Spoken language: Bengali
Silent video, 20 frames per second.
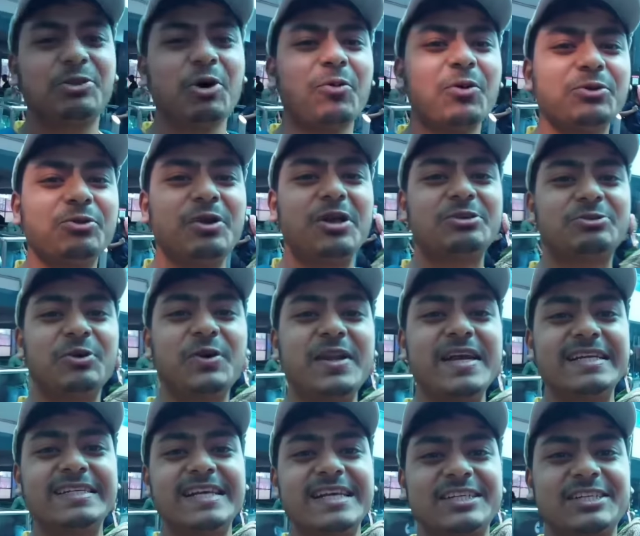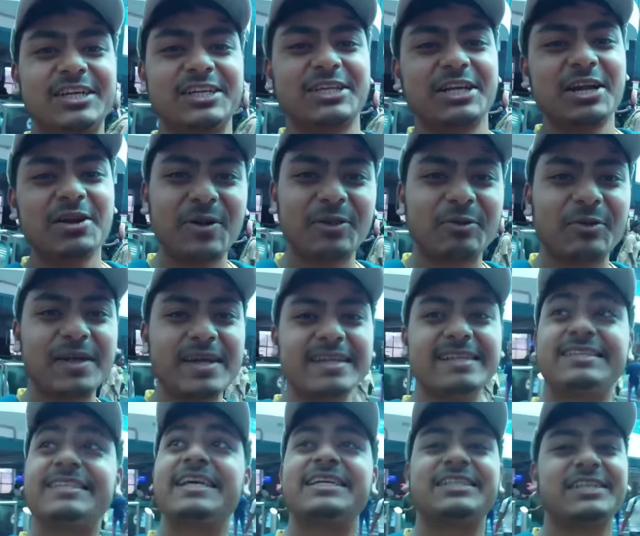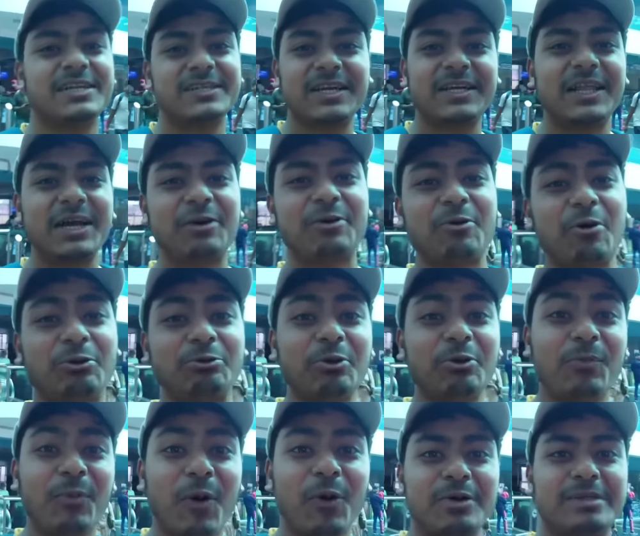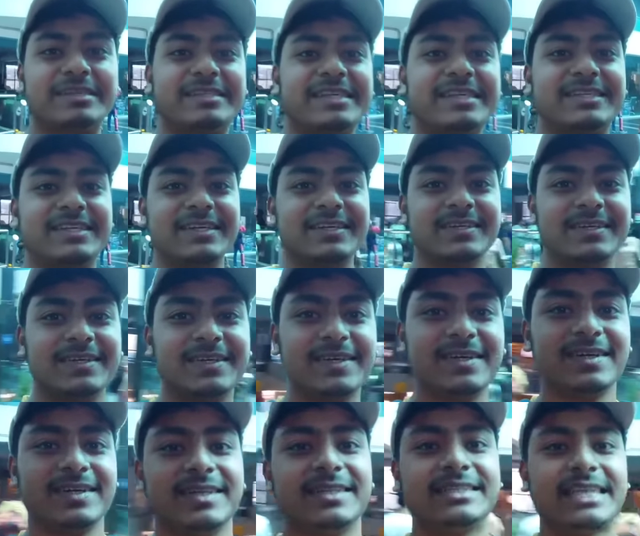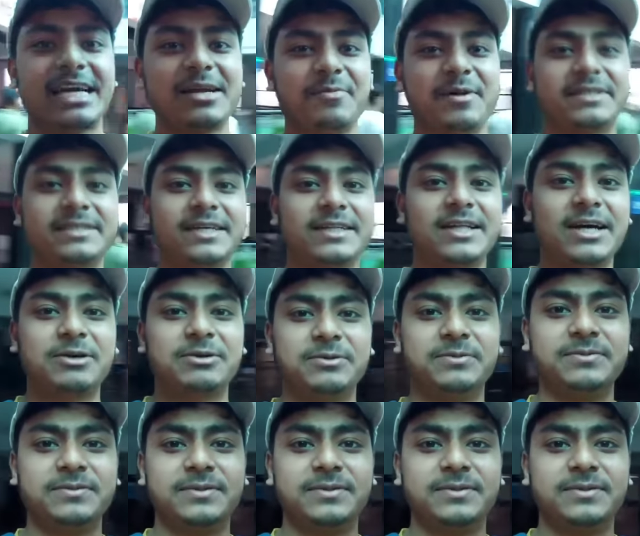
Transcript: তো বন্ধুরা চলে এসেছি স্টেশনের ভেতরে স্টেশনটা দেখো কত বড় স্টেশন চারিপাশটা দেখো